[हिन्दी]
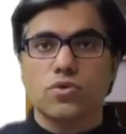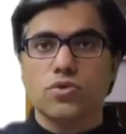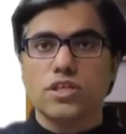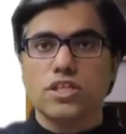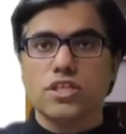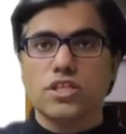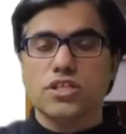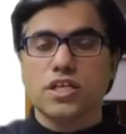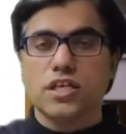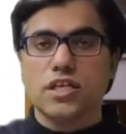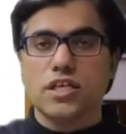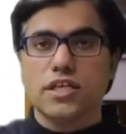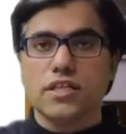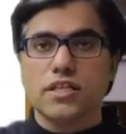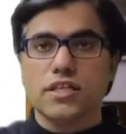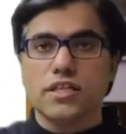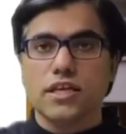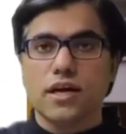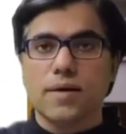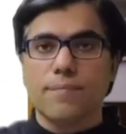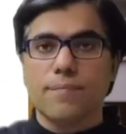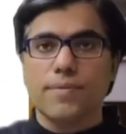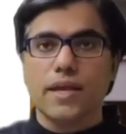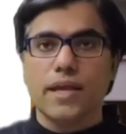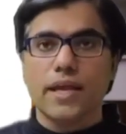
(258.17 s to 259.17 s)
तो नीचे लिख
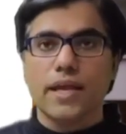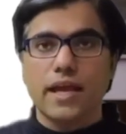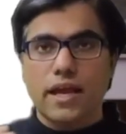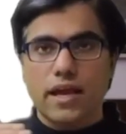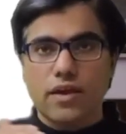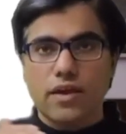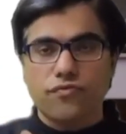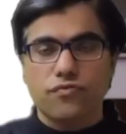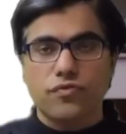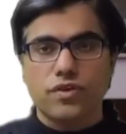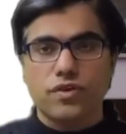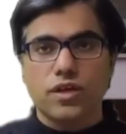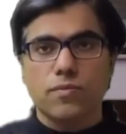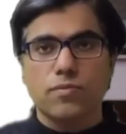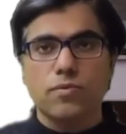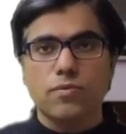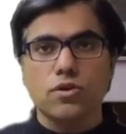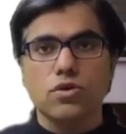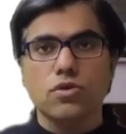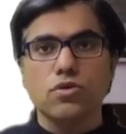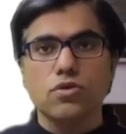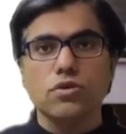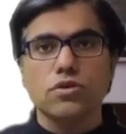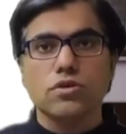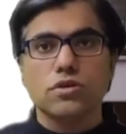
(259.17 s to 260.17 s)
दिया हमने एफ
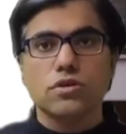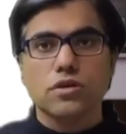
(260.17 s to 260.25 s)
डब्ल्यू